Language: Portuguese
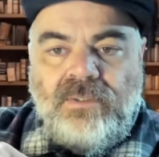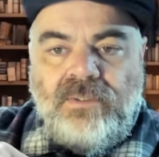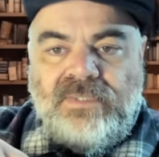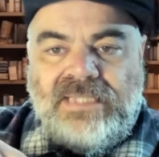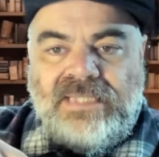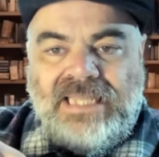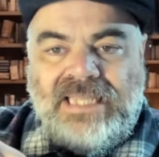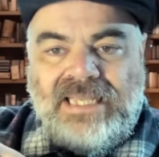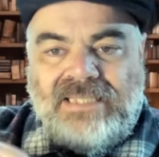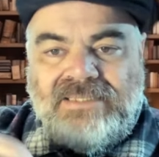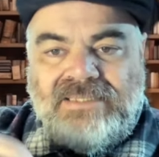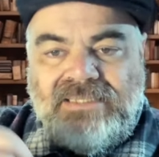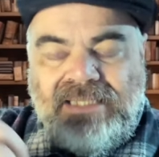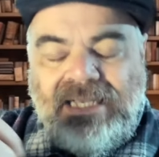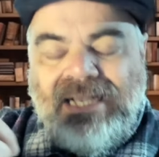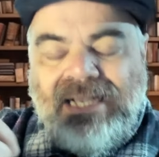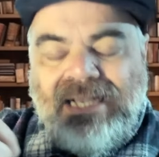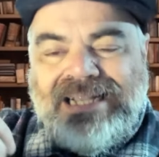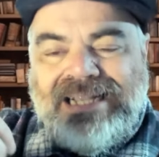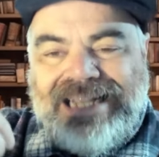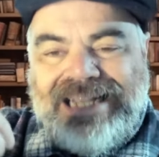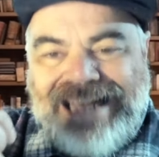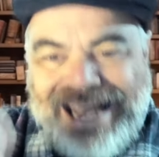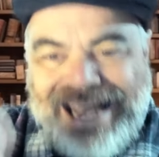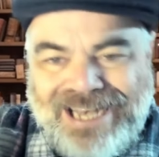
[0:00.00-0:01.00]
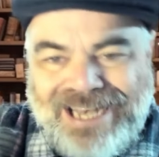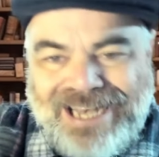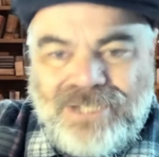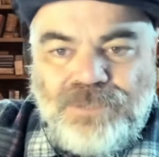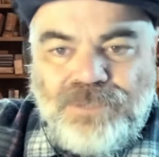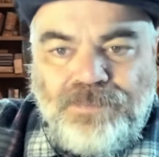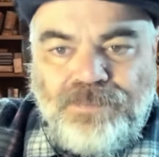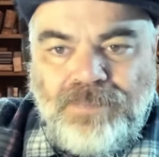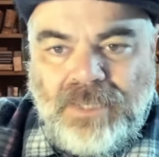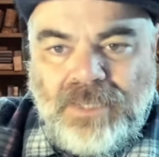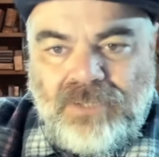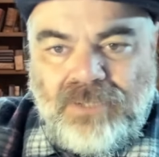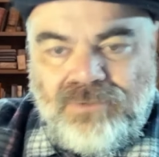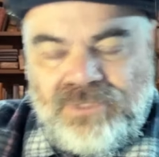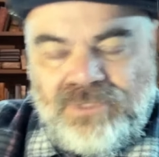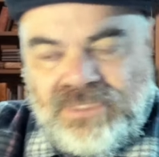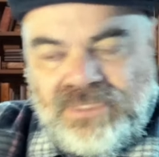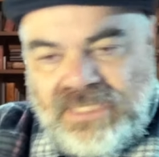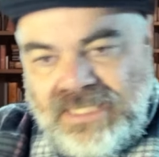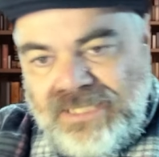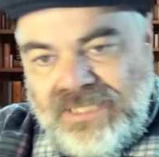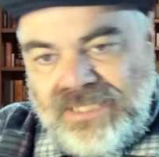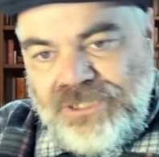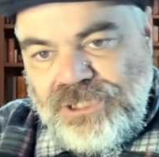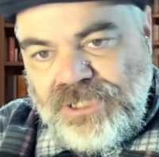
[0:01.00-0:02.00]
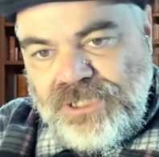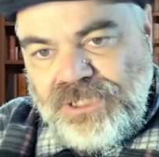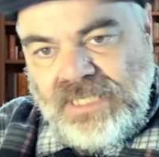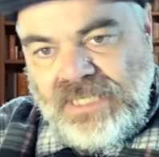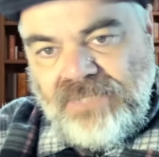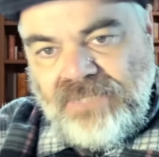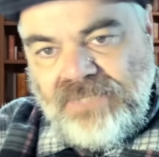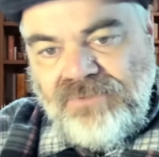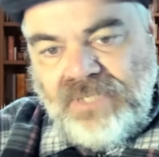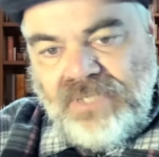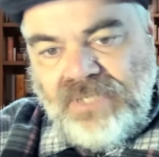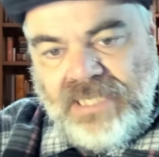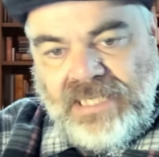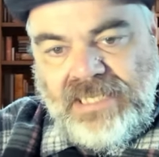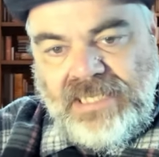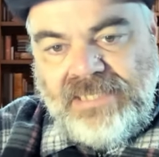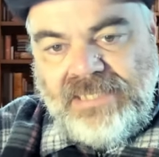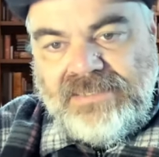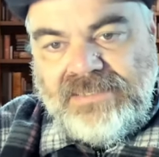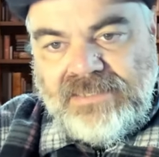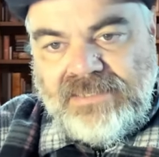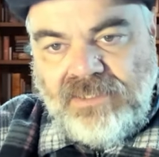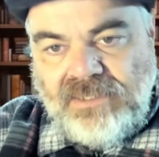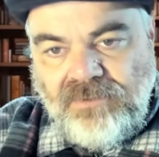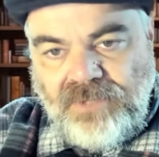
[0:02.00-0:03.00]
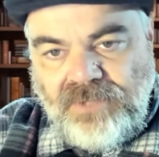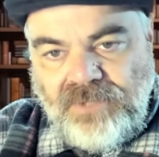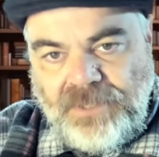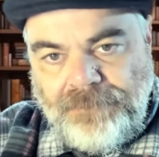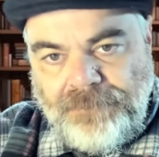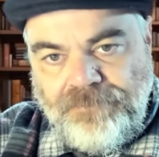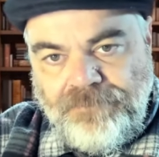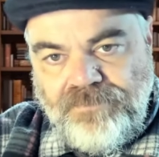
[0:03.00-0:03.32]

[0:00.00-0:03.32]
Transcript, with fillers: tem assim a cara de pau de ser candidato à reeleição. Né?